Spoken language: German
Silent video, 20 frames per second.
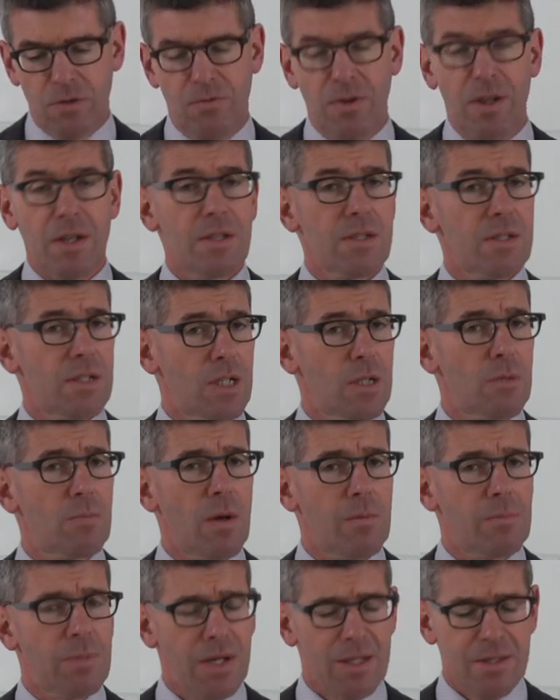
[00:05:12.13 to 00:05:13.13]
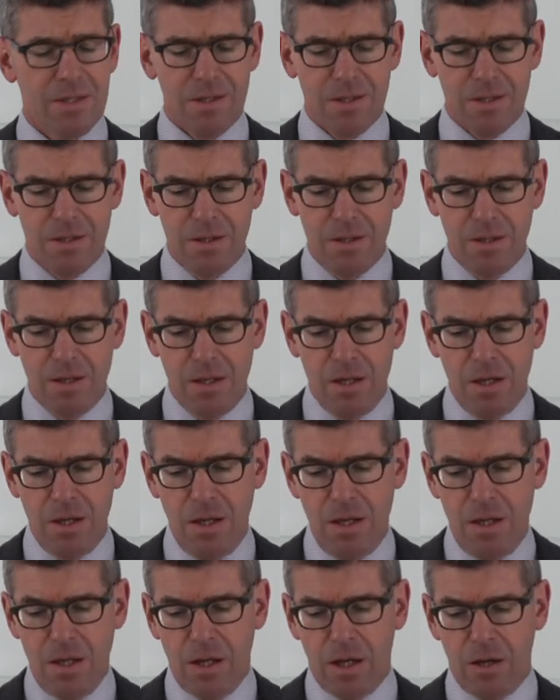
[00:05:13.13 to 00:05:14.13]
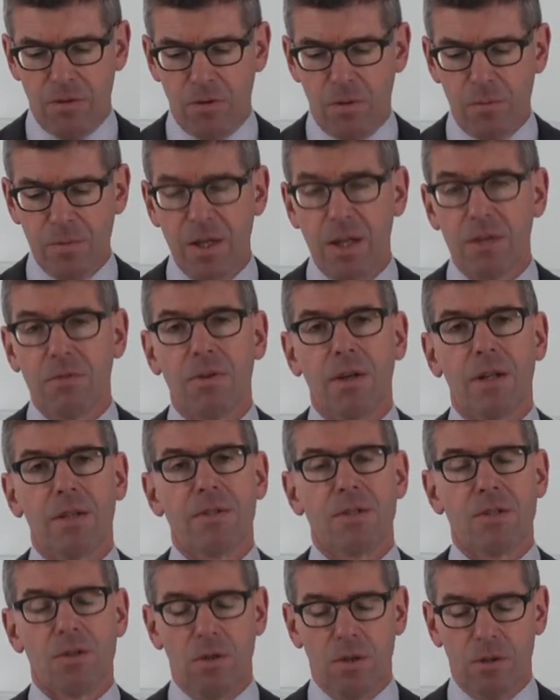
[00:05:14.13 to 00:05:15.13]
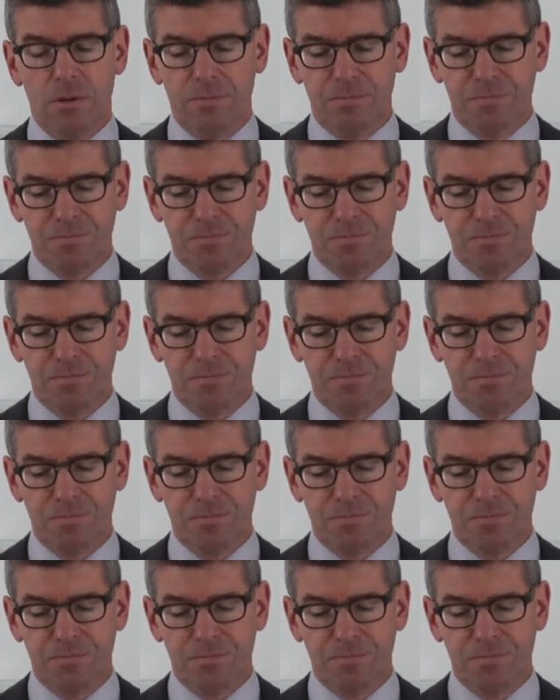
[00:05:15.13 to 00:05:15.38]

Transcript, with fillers: wenn es nicht mehr passt, reformiert werden soll.